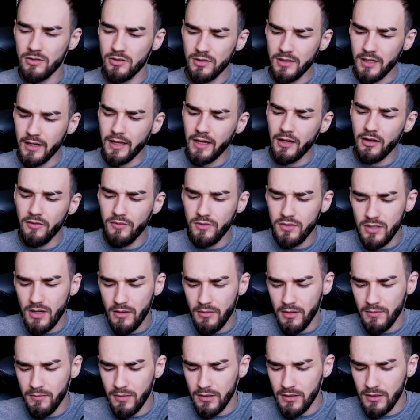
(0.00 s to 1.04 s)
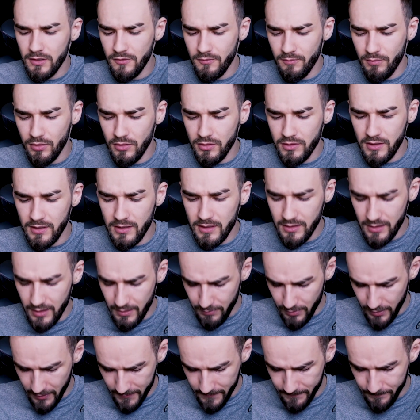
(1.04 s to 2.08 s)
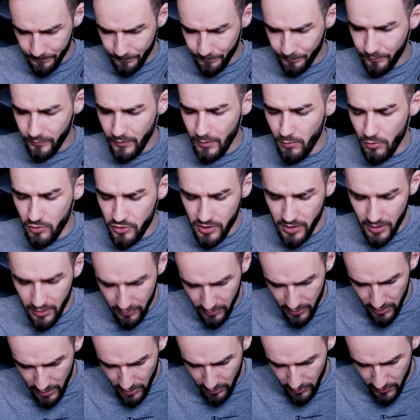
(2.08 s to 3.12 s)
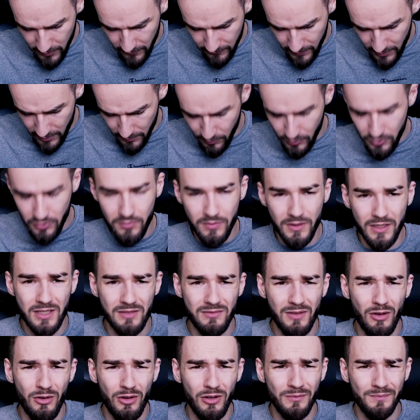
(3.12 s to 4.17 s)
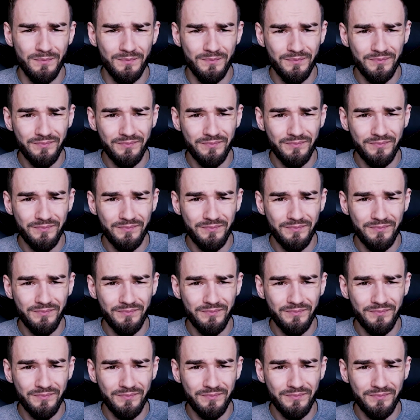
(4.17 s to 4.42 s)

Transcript: coś takiego widziałem chyba też w polskich sklepach. Może niekoniecznie to się w ten sposób nazywało.